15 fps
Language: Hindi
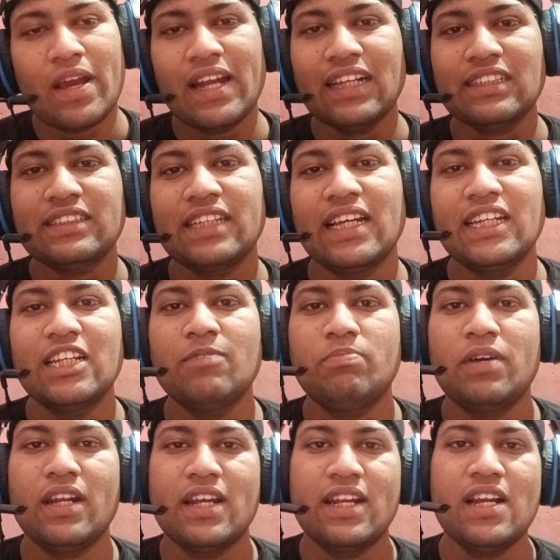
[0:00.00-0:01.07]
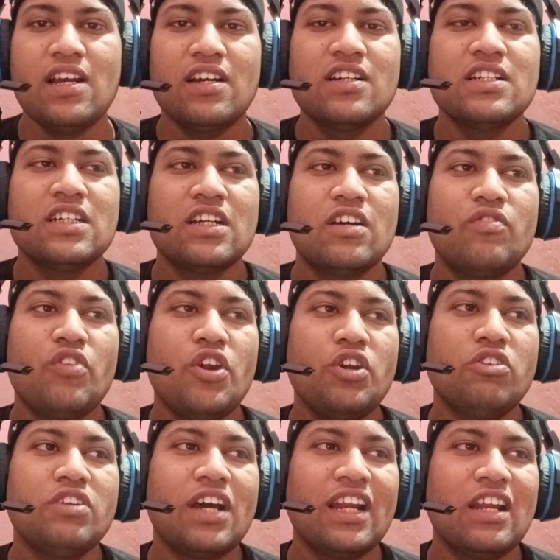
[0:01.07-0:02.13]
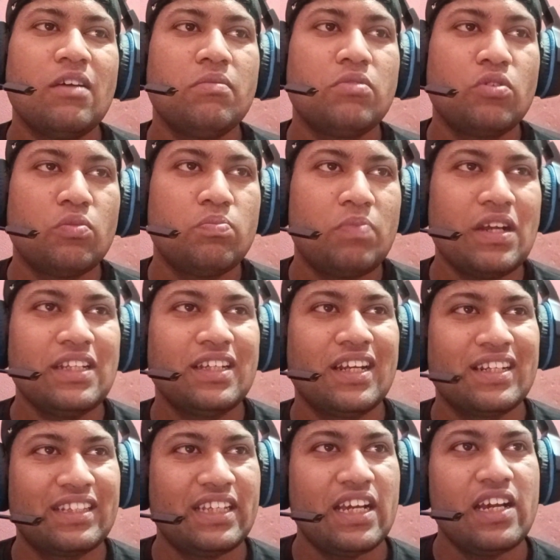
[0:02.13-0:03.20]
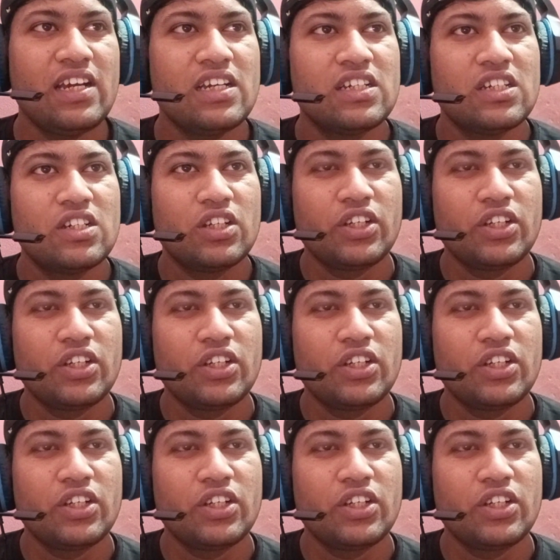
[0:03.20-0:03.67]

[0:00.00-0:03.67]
मैंने चैनल पर है ना वीडियो डालना बंद कर दिया